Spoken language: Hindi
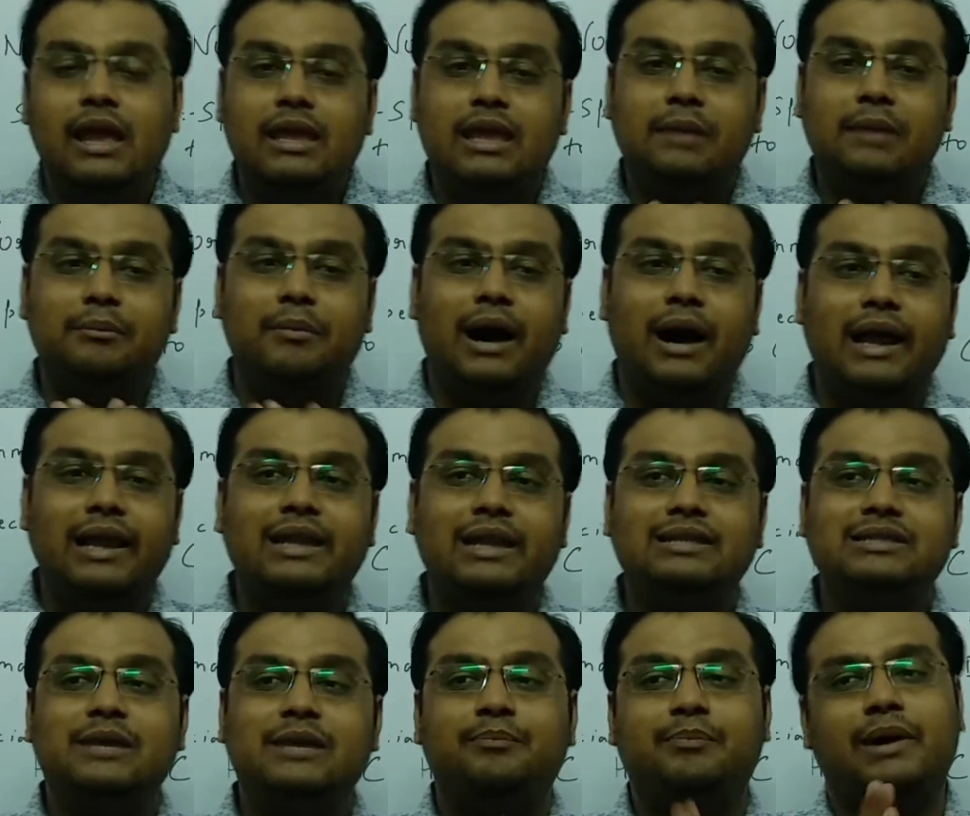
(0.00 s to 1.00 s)
कि मान
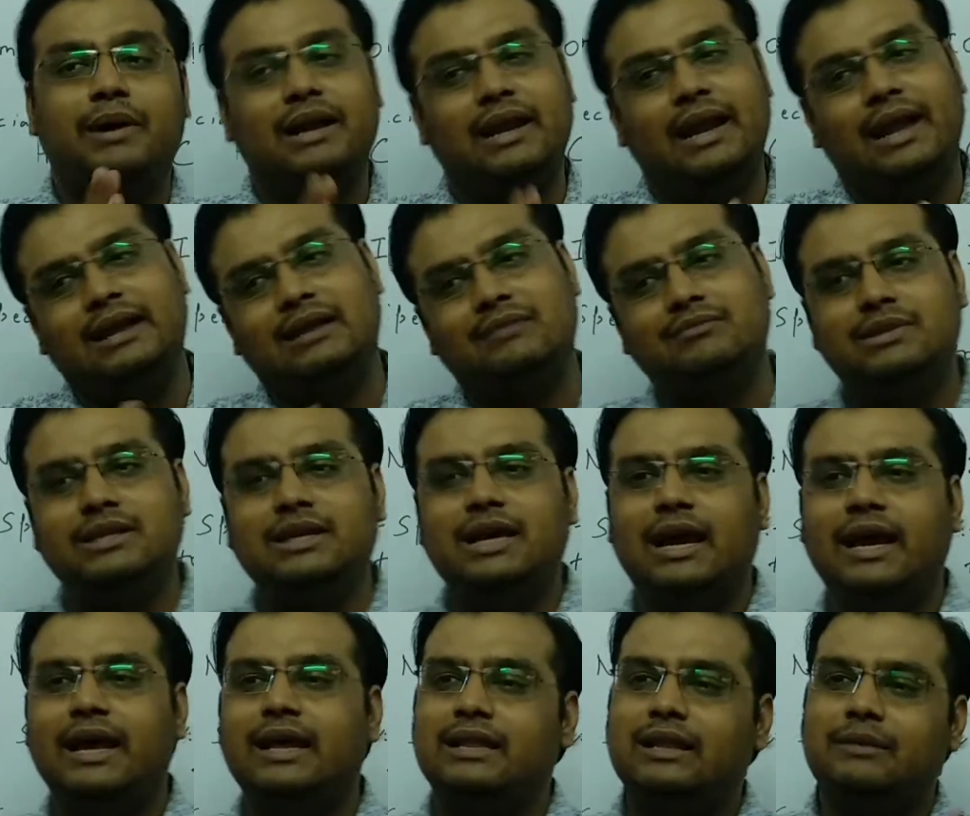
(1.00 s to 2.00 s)
लीजिए पर एनम दिया
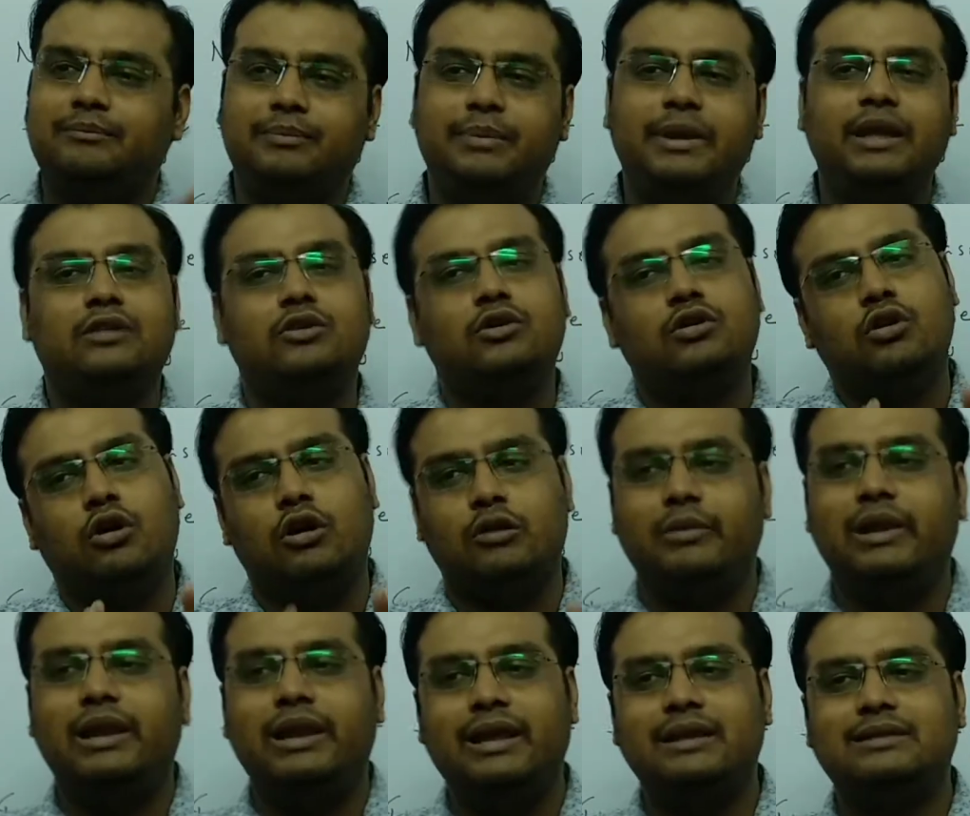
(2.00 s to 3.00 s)
है तब भी तो
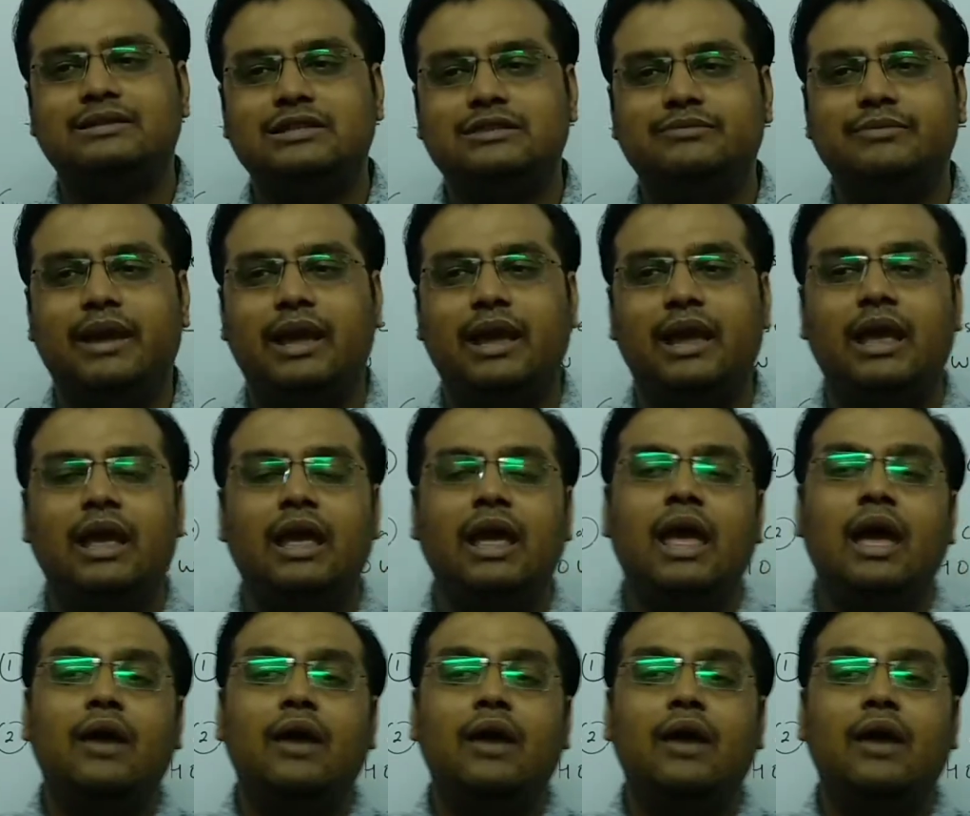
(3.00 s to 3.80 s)
नॉर्मल केसेस में